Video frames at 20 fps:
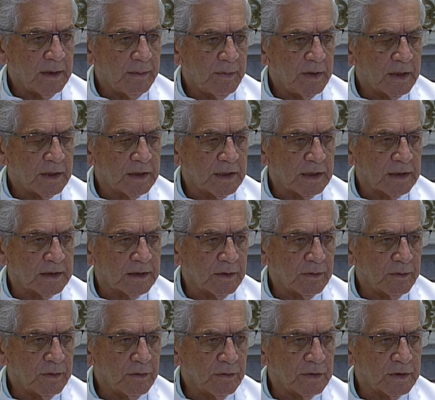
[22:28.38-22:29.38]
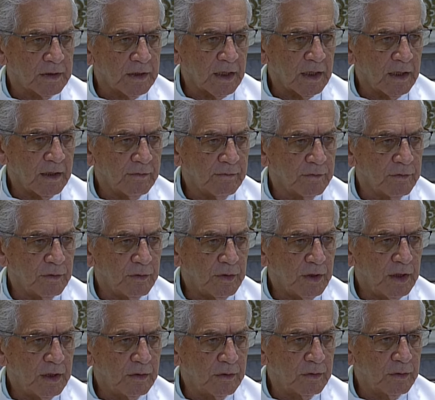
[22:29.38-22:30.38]
a libertação do escravo, do
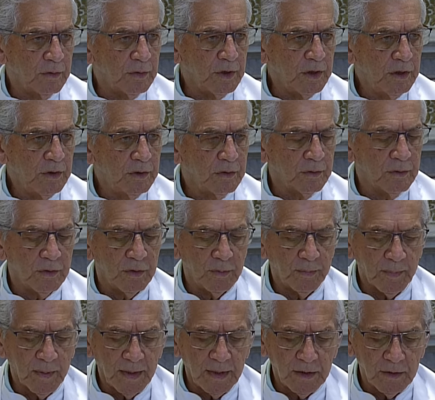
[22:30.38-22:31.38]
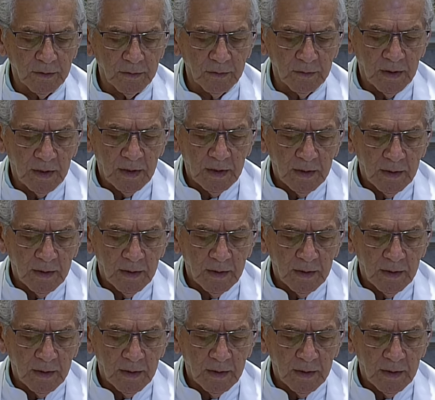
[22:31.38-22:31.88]
negro, do índio, do pardo